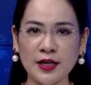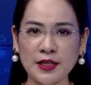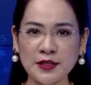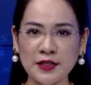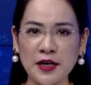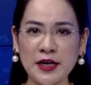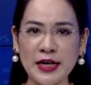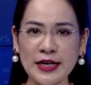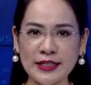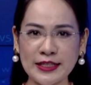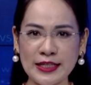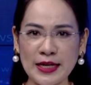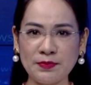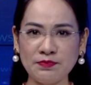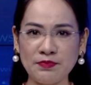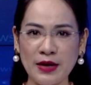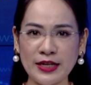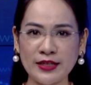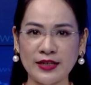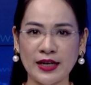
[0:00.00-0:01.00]
xử lý nghiêm
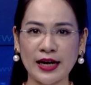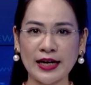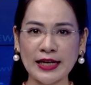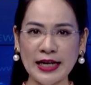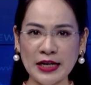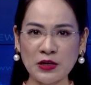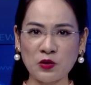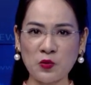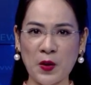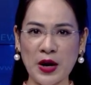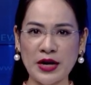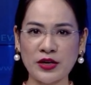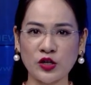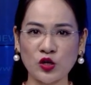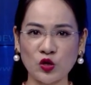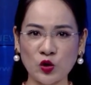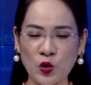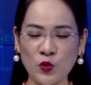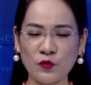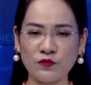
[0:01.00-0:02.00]
minh, khách quan,
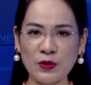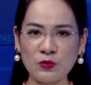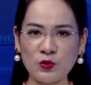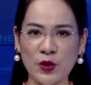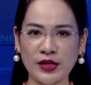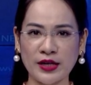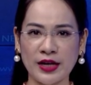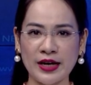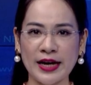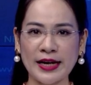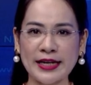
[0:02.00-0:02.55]
đúng pháp luật,